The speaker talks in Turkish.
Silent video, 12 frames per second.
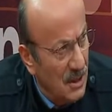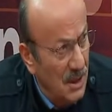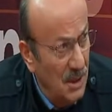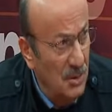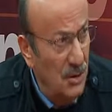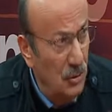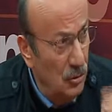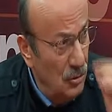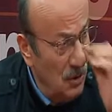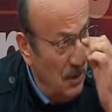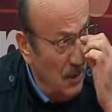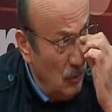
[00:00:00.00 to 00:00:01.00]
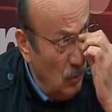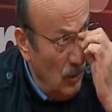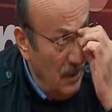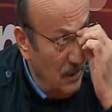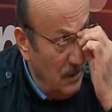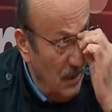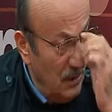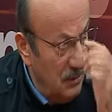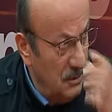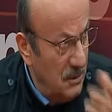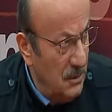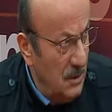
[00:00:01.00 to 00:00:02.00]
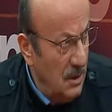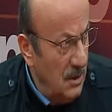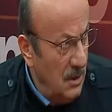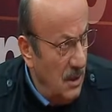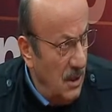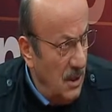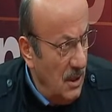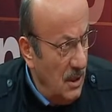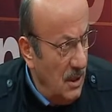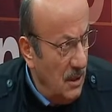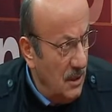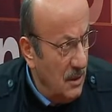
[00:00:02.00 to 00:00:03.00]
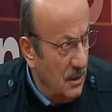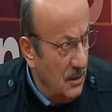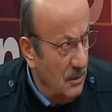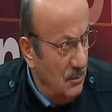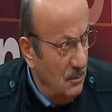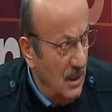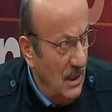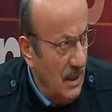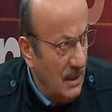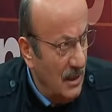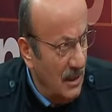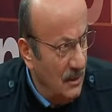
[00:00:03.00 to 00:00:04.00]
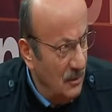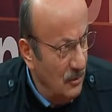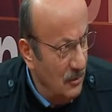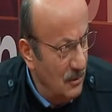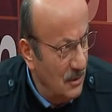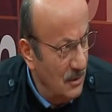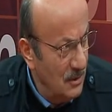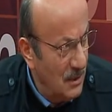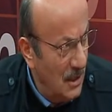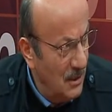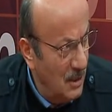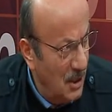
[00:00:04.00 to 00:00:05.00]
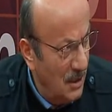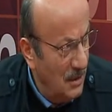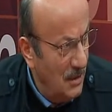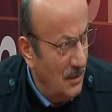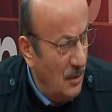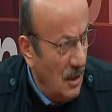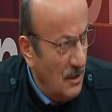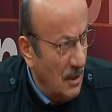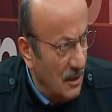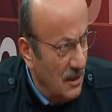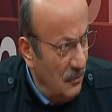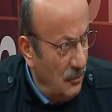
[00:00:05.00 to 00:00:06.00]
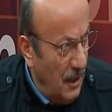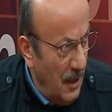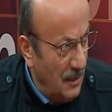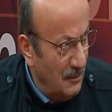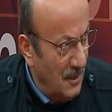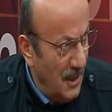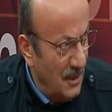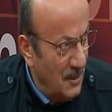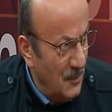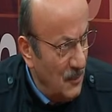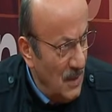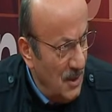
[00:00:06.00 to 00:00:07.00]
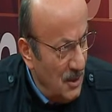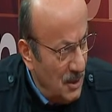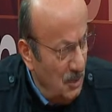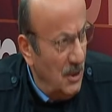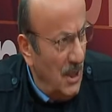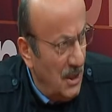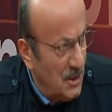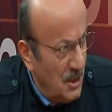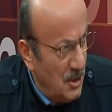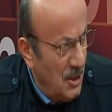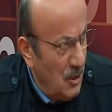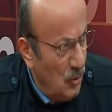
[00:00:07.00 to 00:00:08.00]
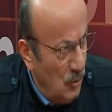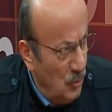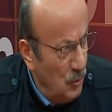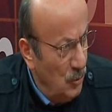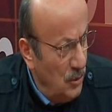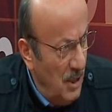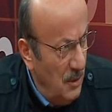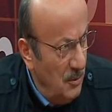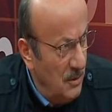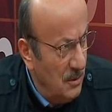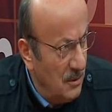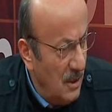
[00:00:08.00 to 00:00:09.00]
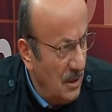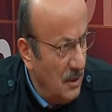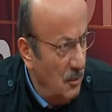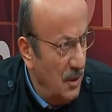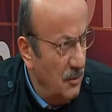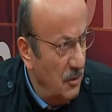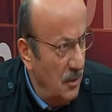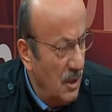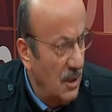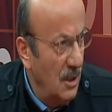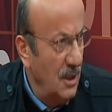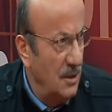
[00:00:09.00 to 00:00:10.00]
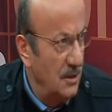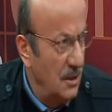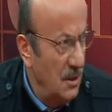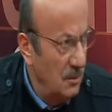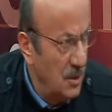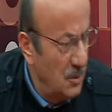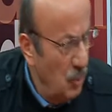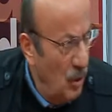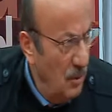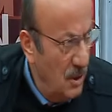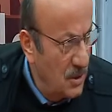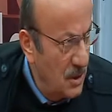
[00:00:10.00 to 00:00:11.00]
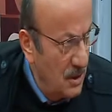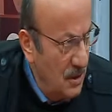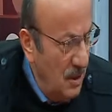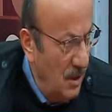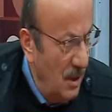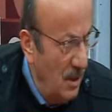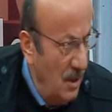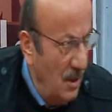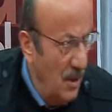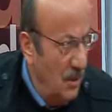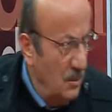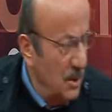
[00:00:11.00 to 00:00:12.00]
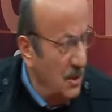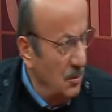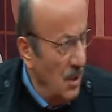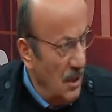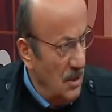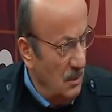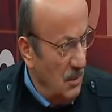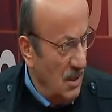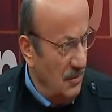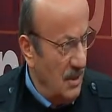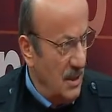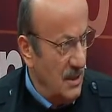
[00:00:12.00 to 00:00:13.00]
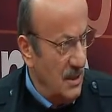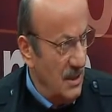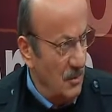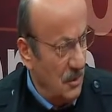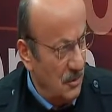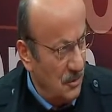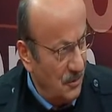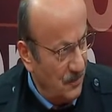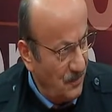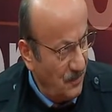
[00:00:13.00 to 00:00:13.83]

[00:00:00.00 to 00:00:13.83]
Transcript: 20. yüzyılda kolaydı yani işte e, milletlerin e, kendi kaderini tayin hakkı filan. Yani. Şimdi tek seçenek o mudur değil midir? Adamlar diyorlar ki hayır biz böyle başladık ama biz şimdi ayrılmak falan istemiyoruz.